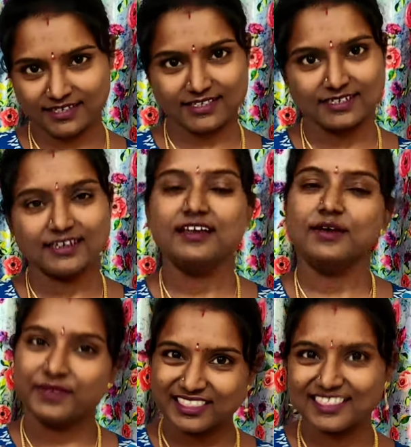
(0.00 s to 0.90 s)
ఎస్
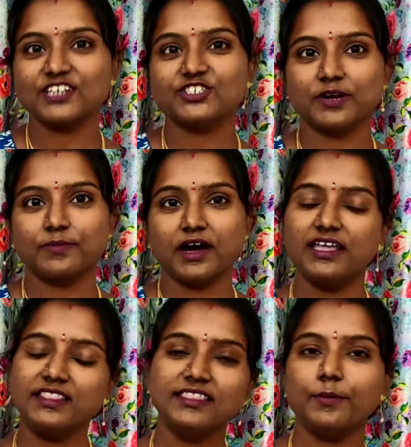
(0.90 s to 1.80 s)
మిత్రా శర్మ
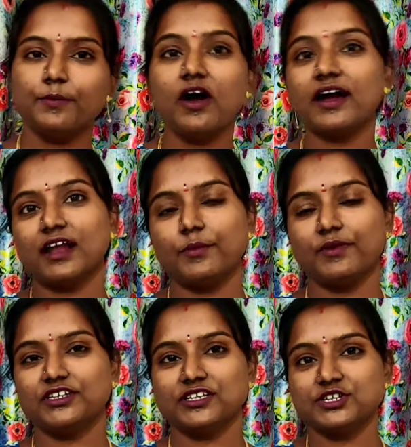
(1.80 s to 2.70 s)
ఎంత బాగా
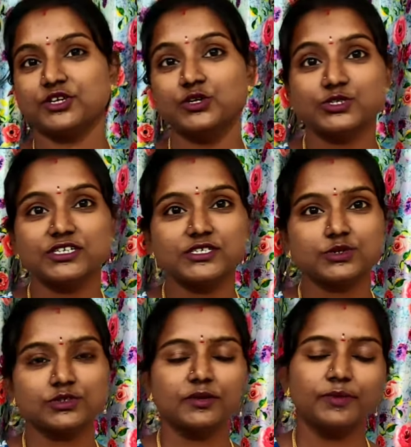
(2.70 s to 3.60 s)
నామినేషన్స్ అని యూస్
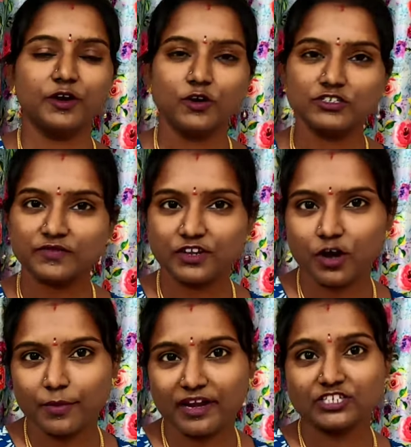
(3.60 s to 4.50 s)
చేసుకుంది బికాస్ ఆఫ్ ద
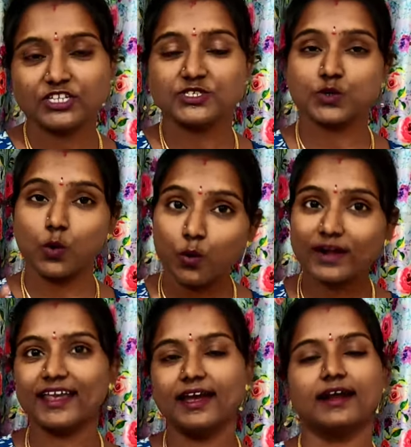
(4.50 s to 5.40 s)
నామినేషన్స్
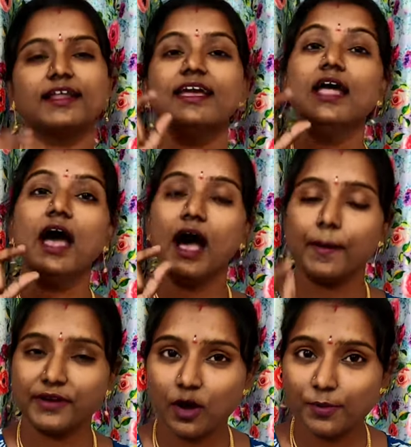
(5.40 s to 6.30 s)
ఓన్లీ అంటే
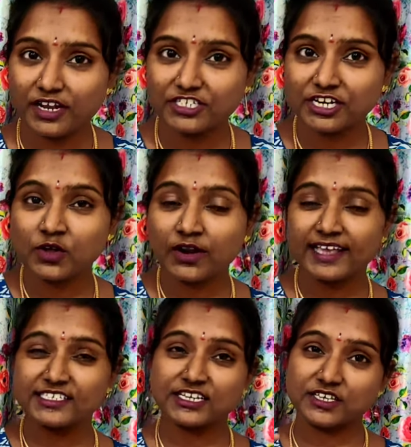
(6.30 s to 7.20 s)
ఆమె నామినేషన్లో
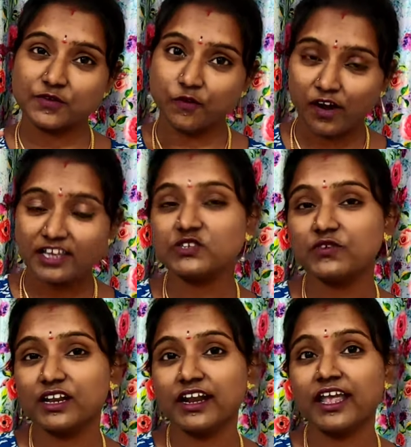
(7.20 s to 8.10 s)
రేస్ చేసే వాయిస్
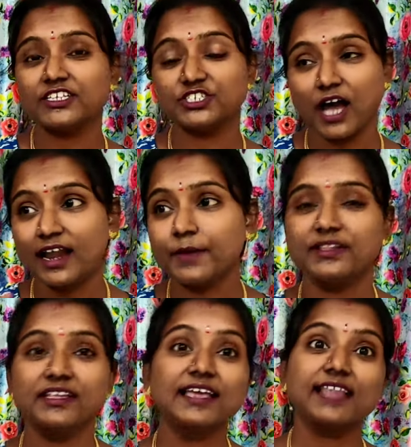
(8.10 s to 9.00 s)
వల్లనే చాలా
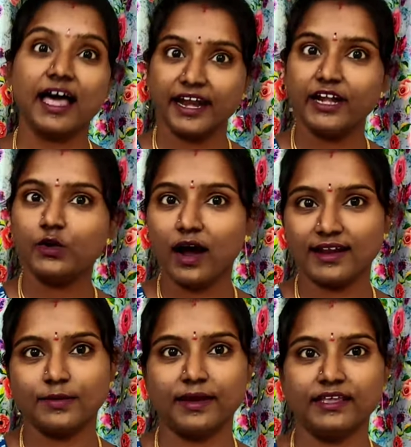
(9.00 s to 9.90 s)
మందికి తనేంటో
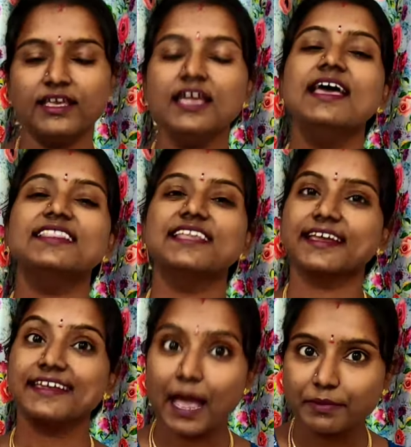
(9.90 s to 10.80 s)
అర్థమైంది
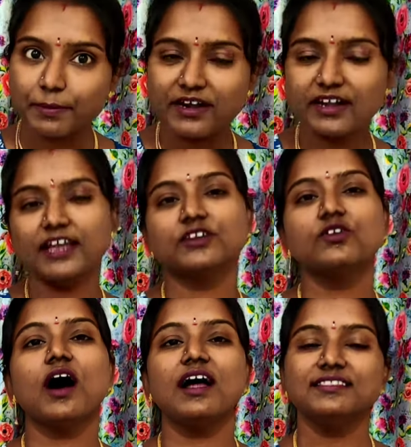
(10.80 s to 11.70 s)
తన క్యాపబిలిటీ
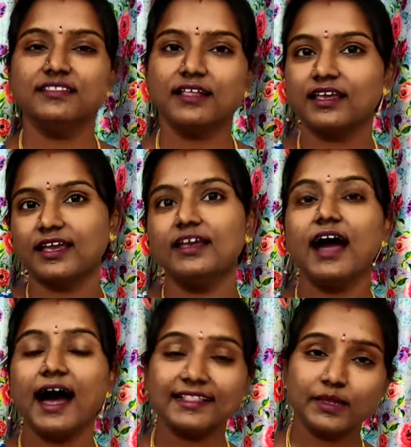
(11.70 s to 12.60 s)
ఏంటో అందరికీ
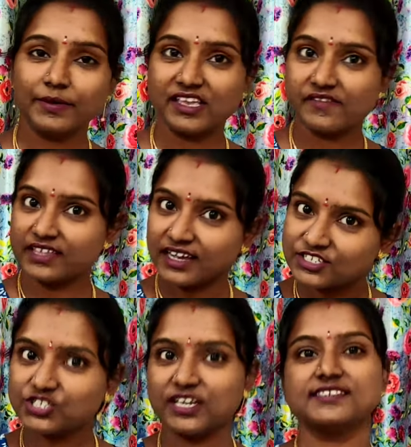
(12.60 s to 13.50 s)
అర్థమయ్యే
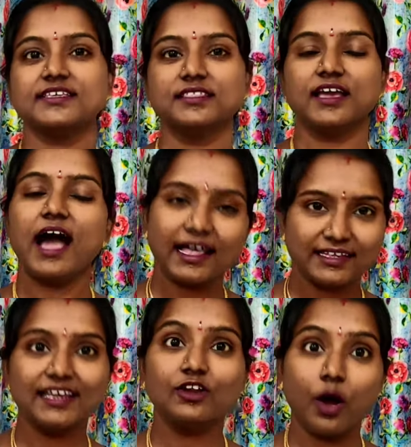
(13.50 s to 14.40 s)
విధంగా చేసింది
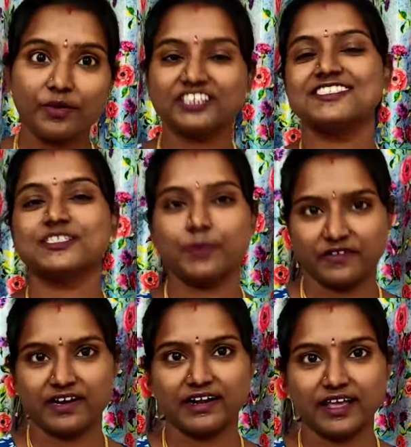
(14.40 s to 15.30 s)
అది నామినేషన్స్
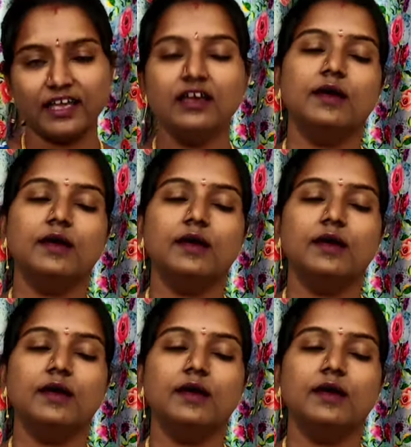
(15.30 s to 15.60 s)
పవర్ అంటే